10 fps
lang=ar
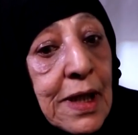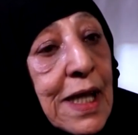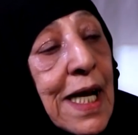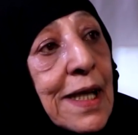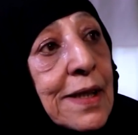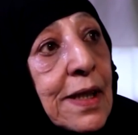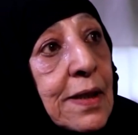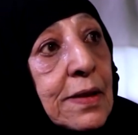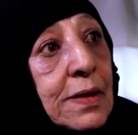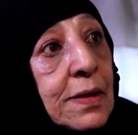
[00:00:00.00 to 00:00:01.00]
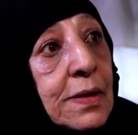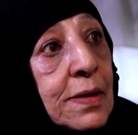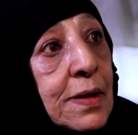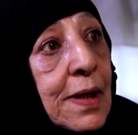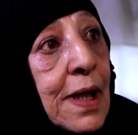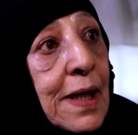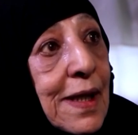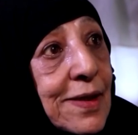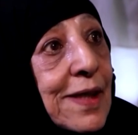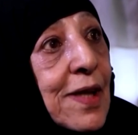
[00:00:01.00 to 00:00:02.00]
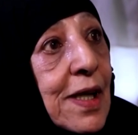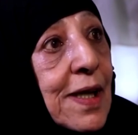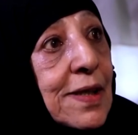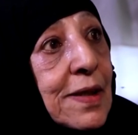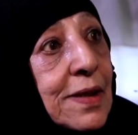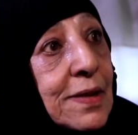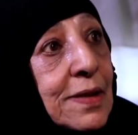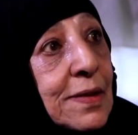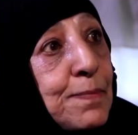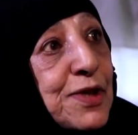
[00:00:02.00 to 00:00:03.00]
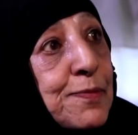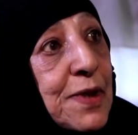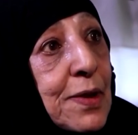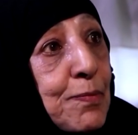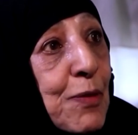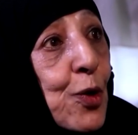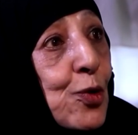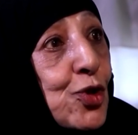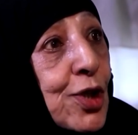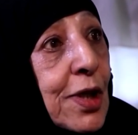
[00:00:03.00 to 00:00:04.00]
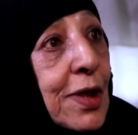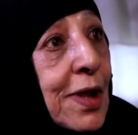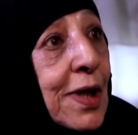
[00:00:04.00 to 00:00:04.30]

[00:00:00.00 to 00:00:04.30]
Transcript: لخالتي ايوه لدت لها بسم ملوجه